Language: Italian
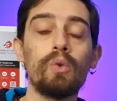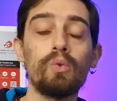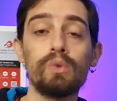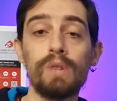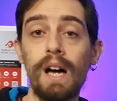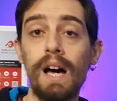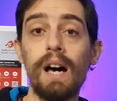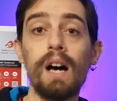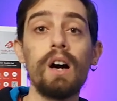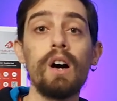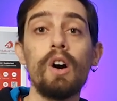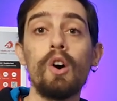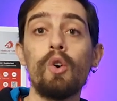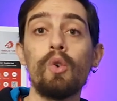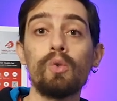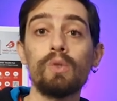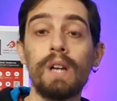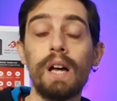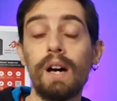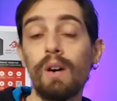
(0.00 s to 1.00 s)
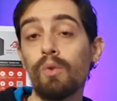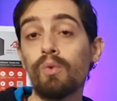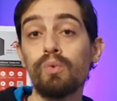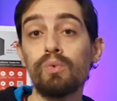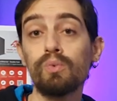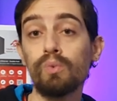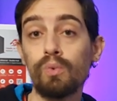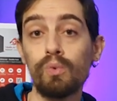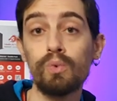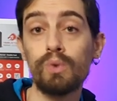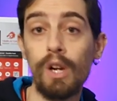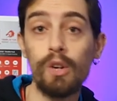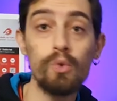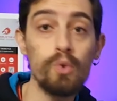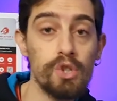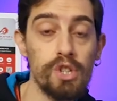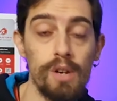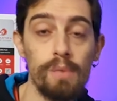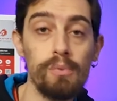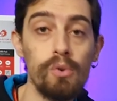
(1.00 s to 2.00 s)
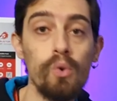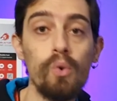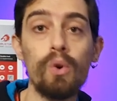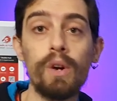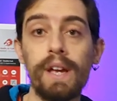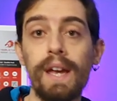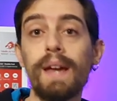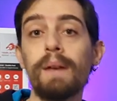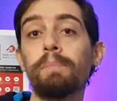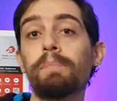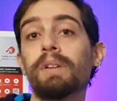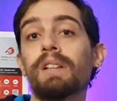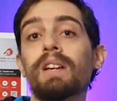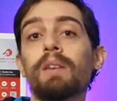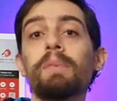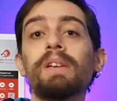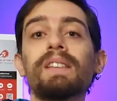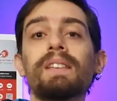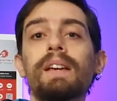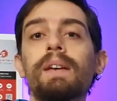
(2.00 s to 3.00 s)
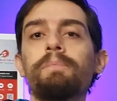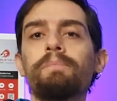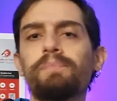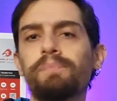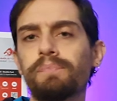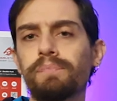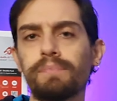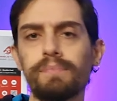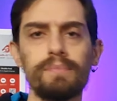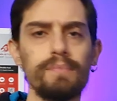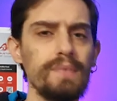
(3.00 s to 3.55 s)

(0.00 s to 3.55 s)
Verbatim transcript: una, una, un, una luce blu che praticamente